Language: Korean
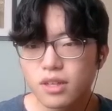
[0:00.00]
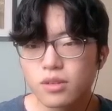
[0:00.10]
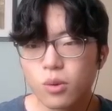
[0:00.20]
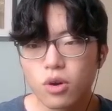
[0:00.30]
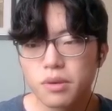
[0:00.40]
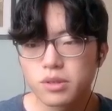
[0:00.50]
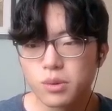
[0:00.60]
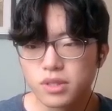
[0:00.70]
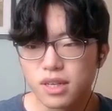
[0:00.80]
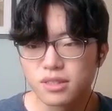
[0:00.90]
농업에
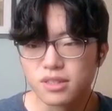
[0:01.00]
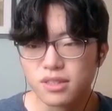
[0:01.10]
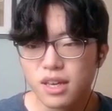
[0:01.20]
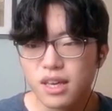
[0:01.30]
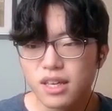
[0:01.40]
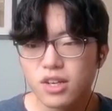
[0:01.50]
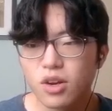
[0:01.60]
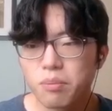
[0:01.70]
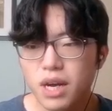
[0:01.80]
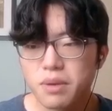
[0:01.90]
종사하는
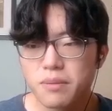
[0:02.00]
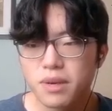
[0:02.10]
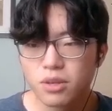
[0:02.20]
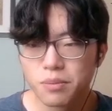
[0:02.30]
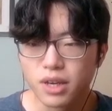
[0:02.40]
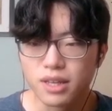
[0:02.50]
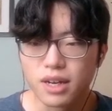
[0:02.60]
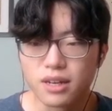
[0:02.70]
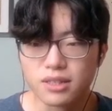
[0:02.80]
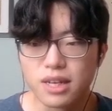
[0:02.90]
1억 800만여 명에
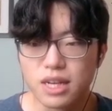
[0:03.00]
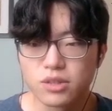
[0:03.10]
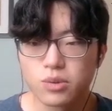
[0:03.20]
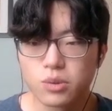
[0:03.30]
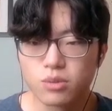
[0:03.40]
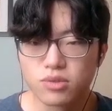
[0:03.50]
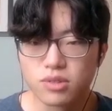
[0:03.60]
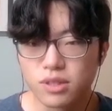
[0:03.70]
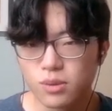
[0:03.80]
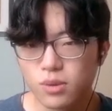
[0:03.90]
달하는 아동 노동
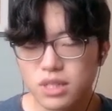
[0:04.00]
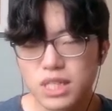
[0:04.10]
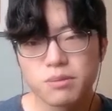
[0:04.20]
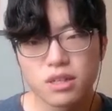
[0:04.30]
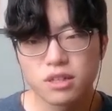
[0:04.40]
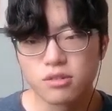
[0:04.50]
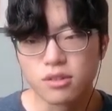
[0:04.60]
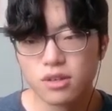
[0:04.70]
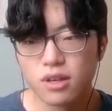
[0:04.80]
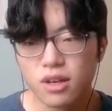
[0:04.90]
문제도
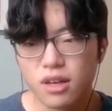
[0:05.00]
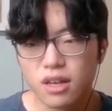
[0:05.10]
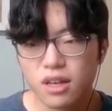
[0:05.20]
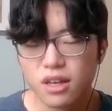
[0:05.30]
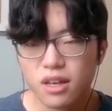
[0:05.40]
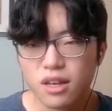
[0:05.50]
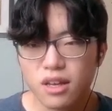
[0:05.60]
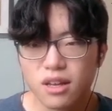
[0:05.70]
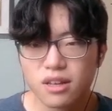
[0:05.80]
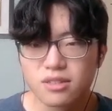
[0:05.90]
심각하고요.
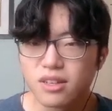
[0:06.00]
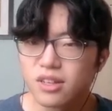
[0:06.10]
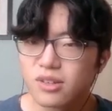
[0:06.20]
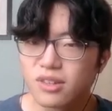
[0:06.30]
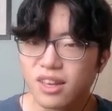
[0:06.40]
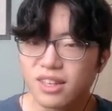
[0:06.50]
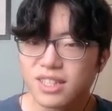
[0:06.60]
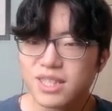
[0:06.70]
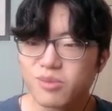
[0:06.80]
자, 그런데 이쯤